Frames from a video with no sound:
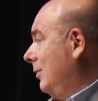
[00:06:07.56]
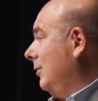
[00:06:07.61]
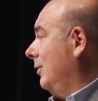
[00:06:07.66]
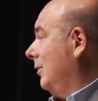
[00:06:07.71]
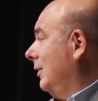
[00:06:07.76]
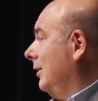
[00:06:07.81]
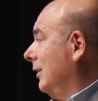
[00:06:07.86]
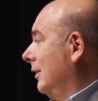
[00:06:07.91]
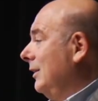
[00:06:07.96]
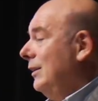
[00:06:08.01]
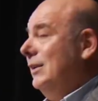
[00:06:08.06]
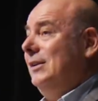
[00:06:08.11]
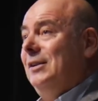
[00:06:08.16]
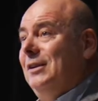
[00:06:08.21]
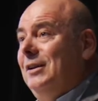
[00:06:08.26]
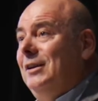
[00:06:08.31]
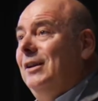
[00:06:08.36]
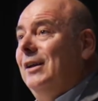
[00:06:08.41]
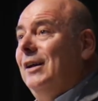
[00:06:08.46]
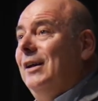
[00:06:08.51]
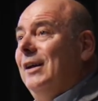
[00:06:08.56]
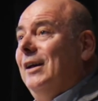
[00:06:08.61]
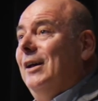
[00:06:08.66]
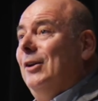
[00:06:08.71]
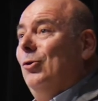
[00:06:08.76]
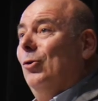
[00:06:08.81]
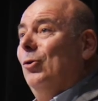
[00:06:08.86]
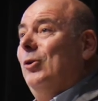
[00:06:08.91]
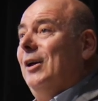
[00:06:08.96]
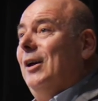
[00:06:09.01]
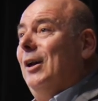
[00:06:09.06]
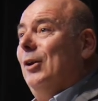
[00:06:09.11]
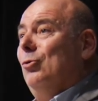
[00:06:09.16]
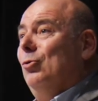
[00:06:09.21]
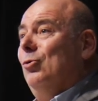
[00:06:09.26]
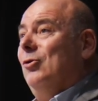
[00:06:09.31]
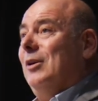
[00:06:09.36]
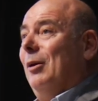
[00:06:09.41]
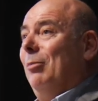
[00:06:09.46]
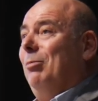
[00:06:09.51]
euh, ici et donc elle a
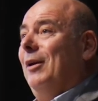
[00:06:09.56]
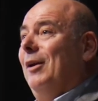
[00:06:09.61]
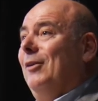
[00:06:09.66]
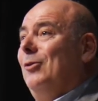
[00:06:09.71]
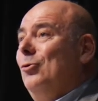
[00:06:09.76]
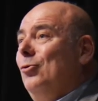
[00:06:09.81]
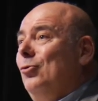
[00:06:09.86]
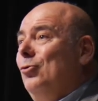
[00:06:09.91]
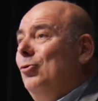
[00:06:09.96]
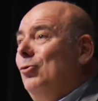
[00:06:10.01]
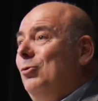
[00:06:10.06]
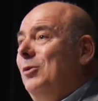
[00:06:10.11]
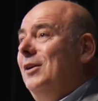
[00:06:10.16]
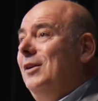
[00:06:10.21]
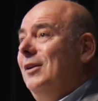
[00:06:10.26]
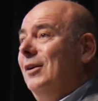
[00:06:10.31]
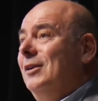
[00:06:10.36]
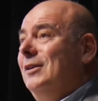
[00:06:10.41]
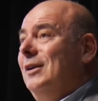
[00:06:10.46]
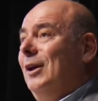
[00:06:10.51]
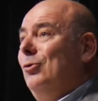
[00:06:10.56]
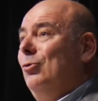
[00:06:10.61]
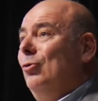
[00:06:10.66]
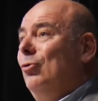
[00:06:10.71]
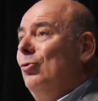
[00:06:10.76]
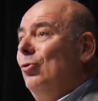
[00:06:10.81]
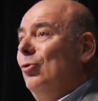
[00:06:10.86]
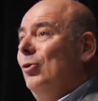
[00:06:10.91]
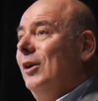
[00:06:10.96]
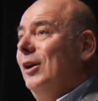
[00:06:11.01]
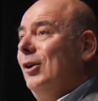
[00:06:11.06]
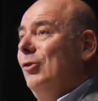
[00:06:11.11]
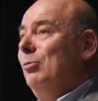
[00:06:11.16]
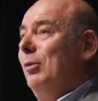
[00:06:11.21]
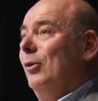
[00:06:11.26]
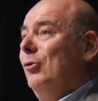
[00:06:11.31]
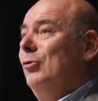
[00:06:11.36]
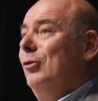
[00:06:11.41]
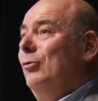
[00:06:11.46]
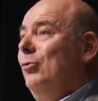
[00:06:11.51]
toute sa place aujourd'hui dans le cadre de ce congrès. Je
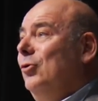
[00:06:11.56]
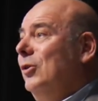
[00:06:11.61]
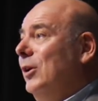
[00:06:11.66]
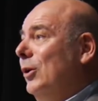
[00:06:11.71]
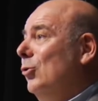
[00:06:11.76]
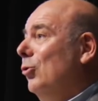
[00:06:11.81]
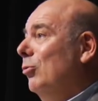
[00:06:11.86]
pense que vous serez